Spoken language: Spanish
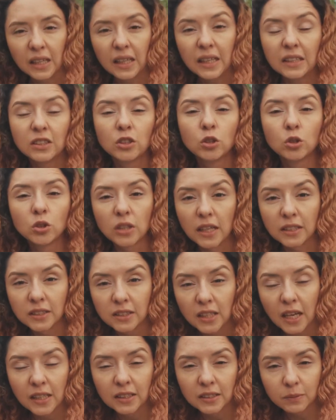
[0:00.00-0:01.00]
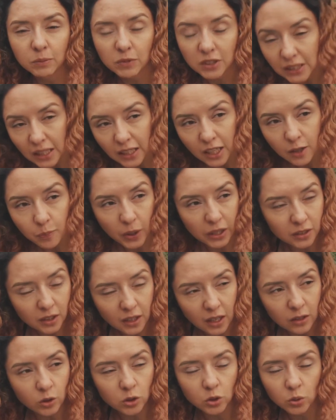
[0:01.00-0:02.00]
Y si ustedes quieren seguir
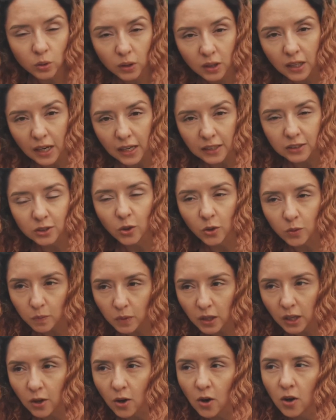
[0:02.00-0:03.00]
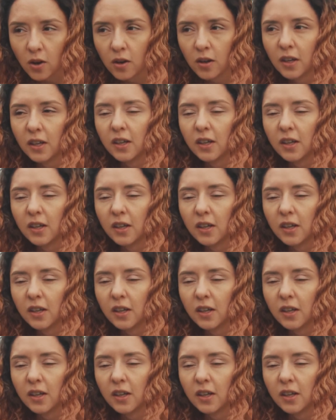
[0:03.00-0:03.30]
practicando su inglés conmigo,